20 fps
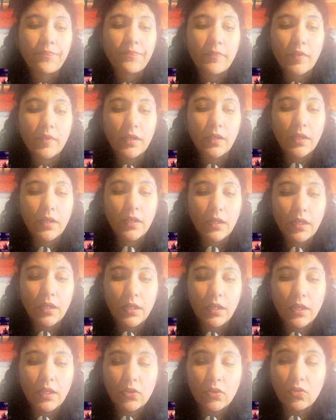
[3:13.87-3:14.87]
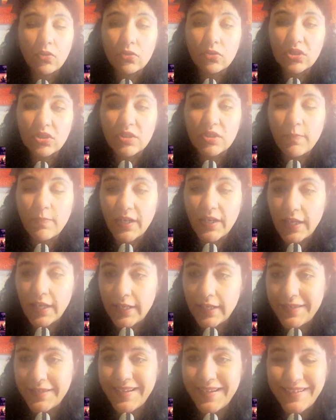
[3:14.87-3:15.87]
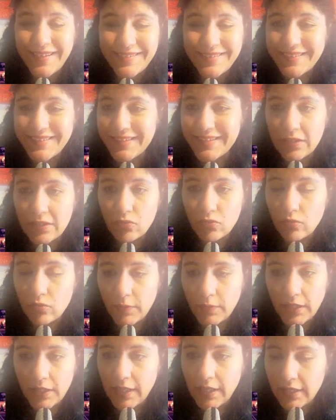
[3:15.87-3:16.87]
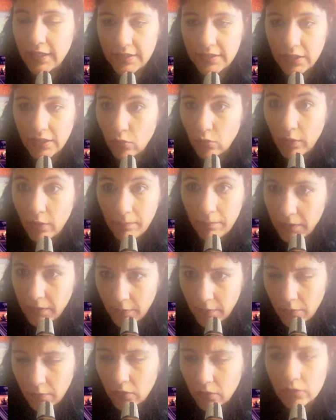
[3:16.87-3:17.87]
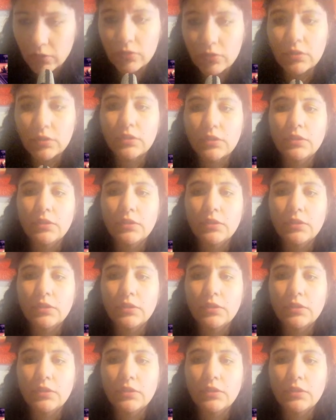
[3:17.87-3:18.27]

y entonces para ella es estar sumida haciendo en vivos